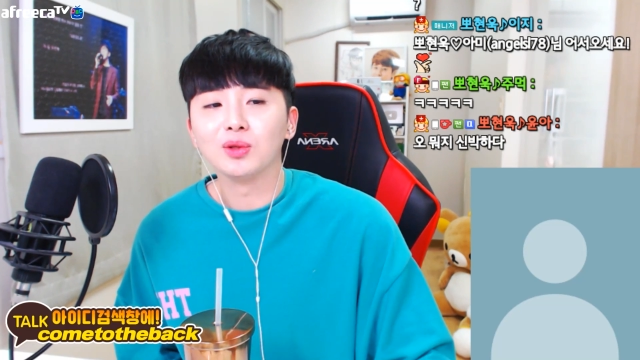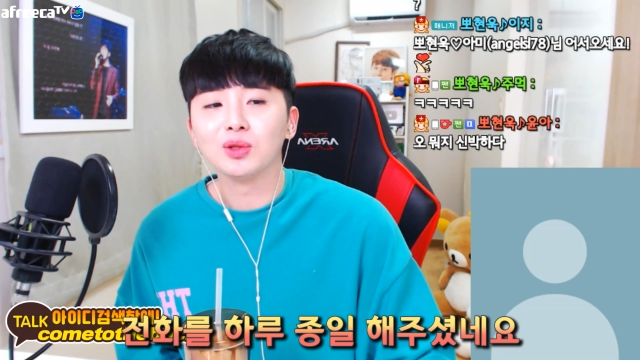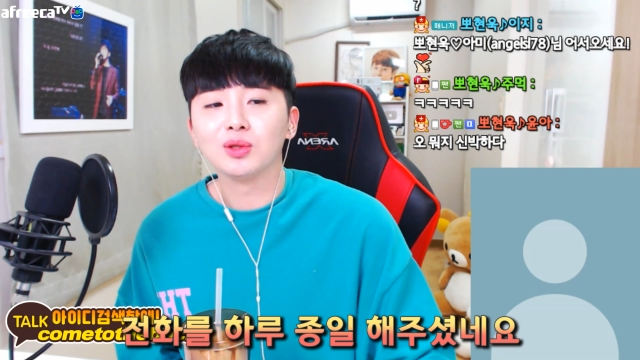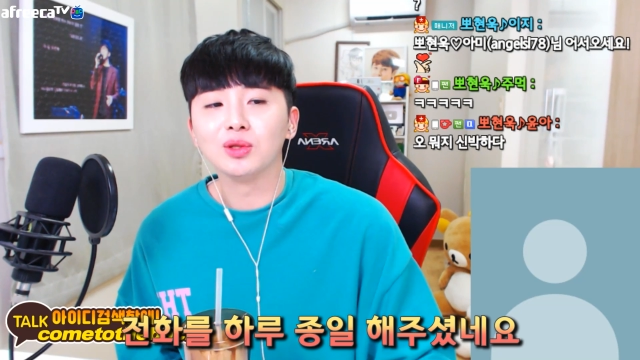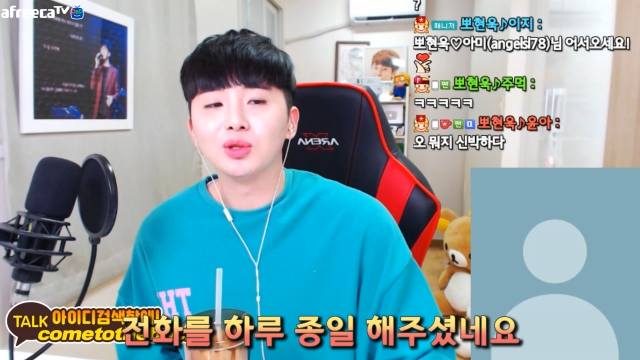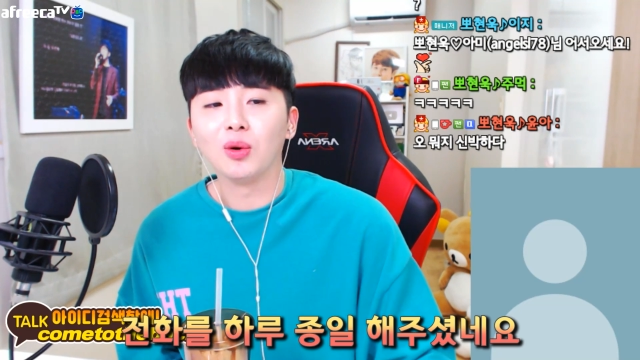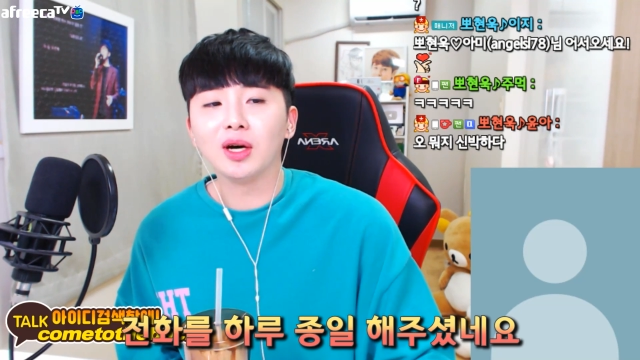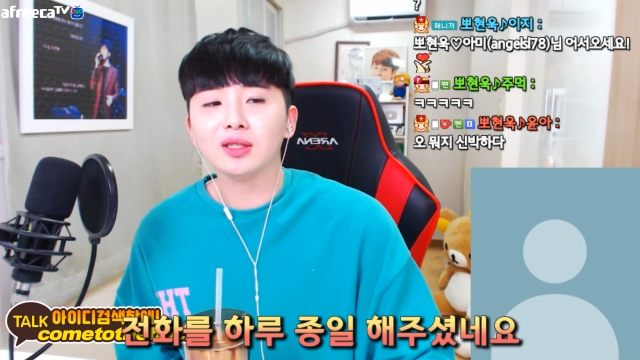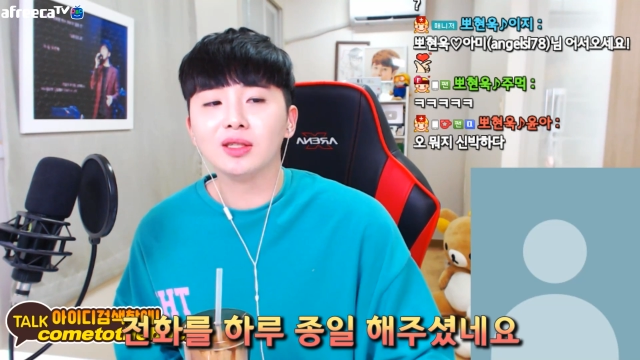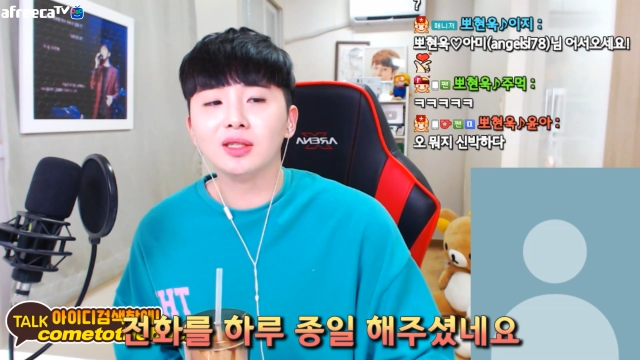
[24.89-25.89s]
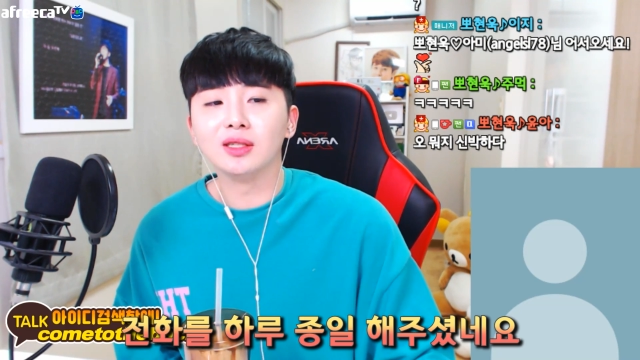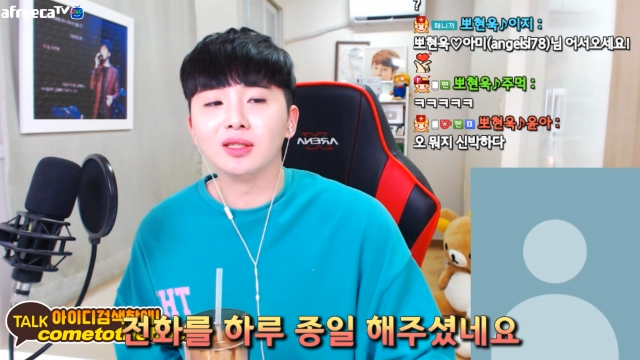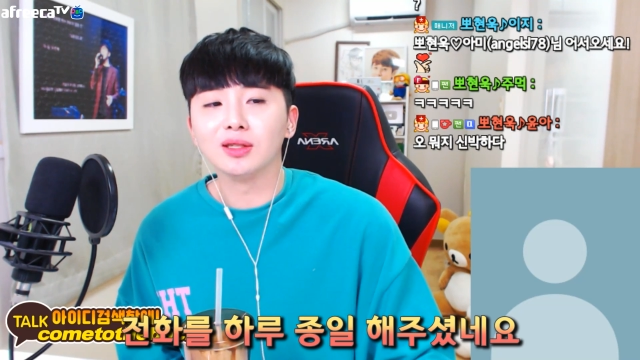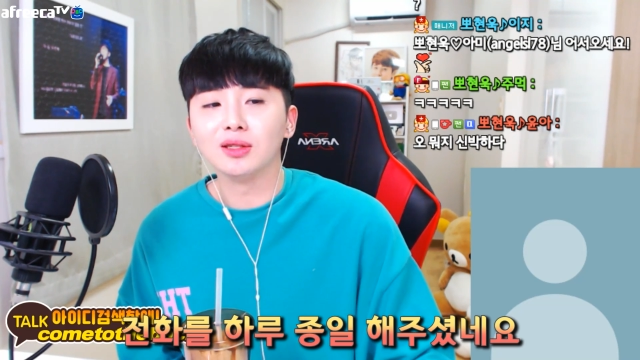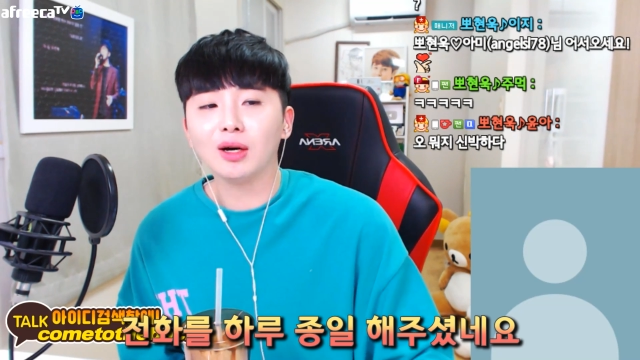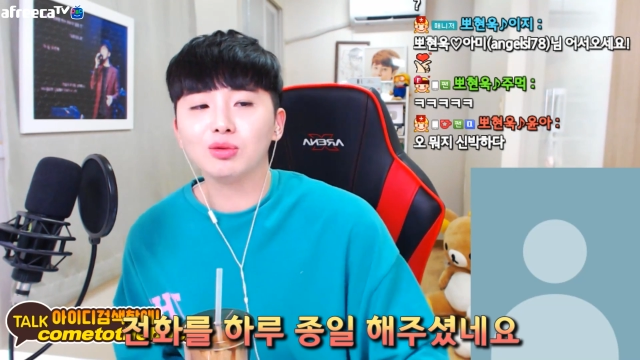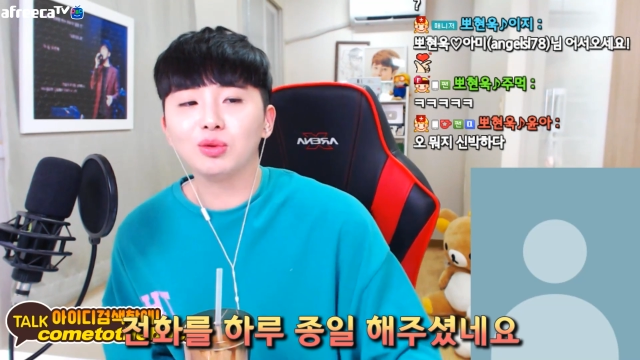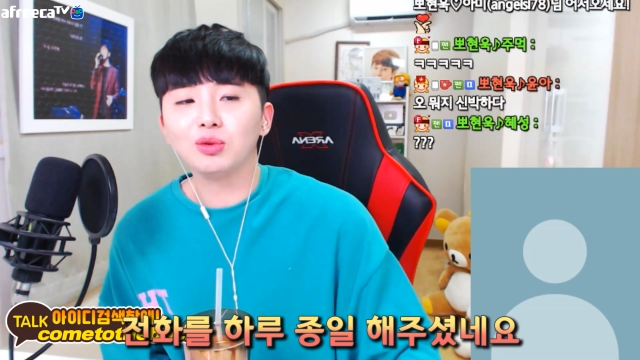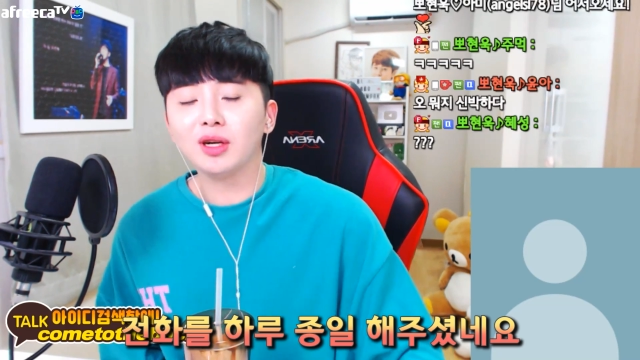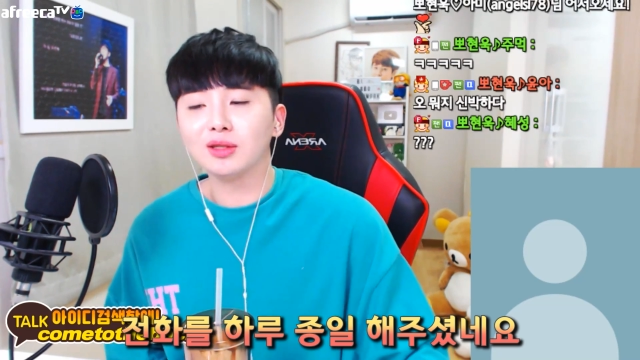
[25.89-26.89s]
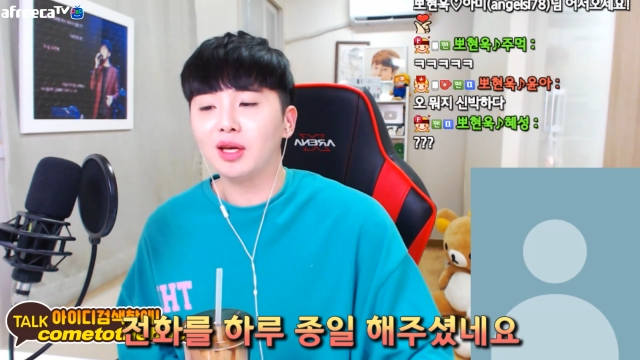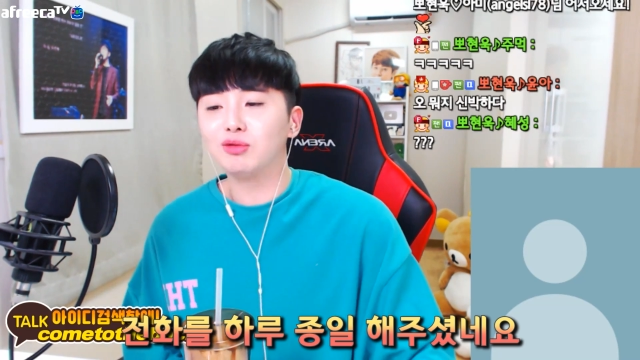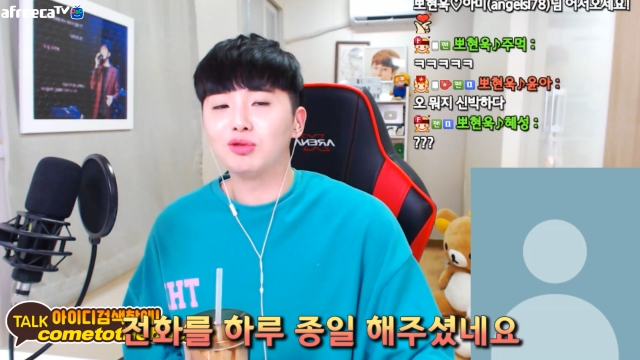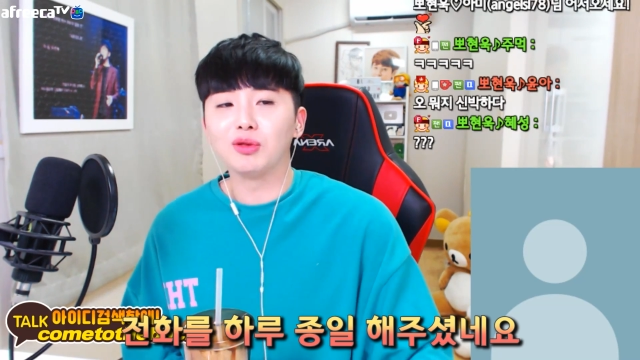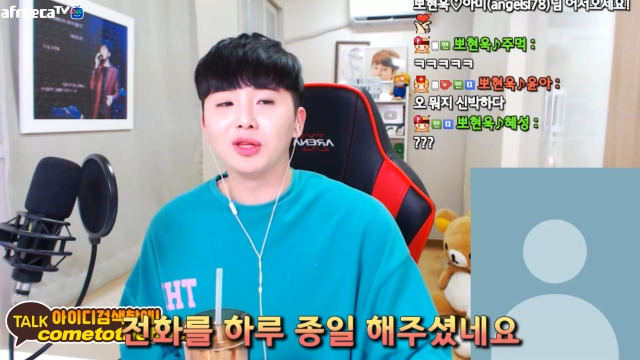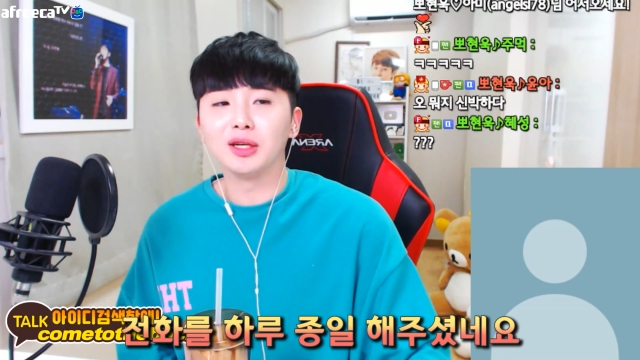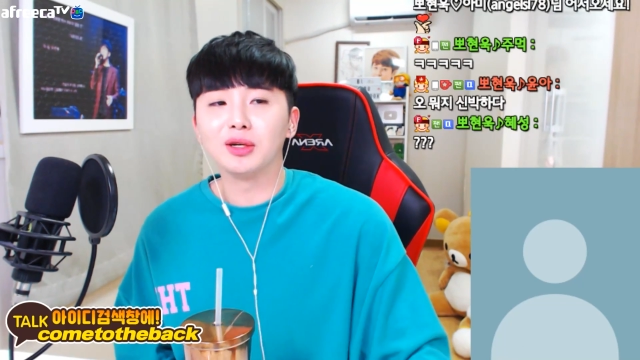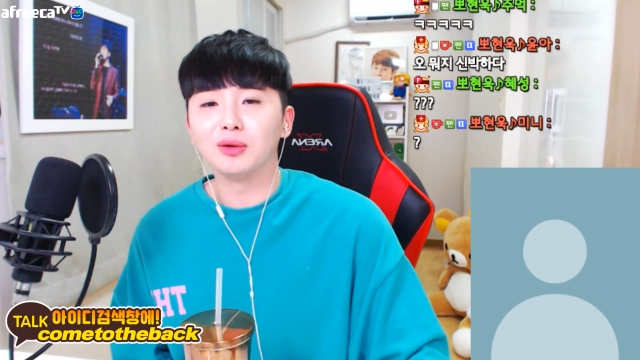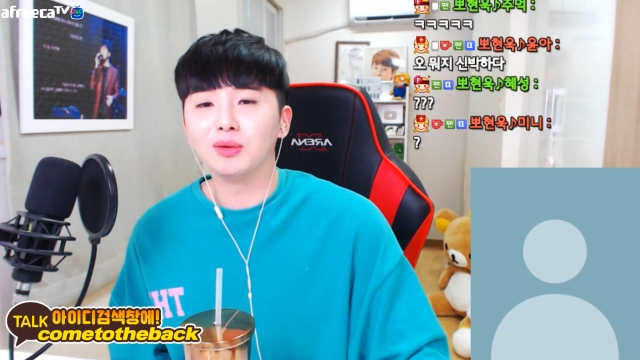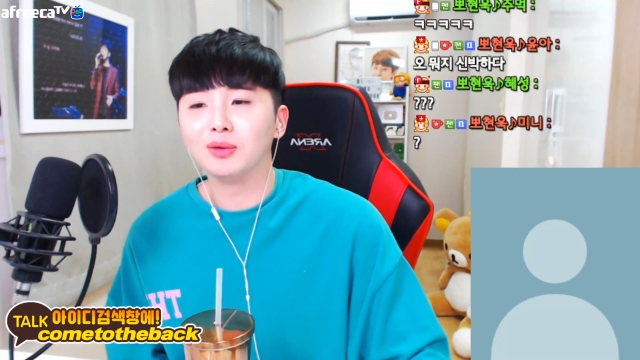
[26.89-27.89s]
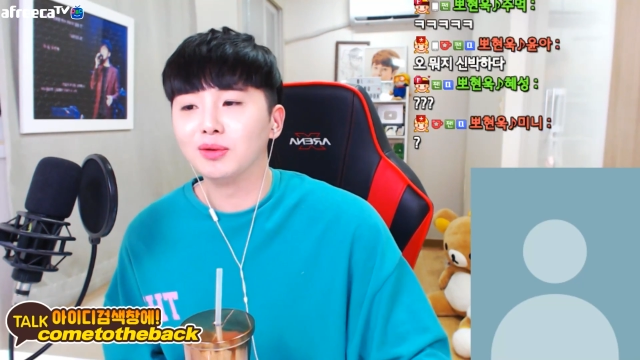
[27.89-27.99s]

그 전화를 그 하루 종일 해주셨네요.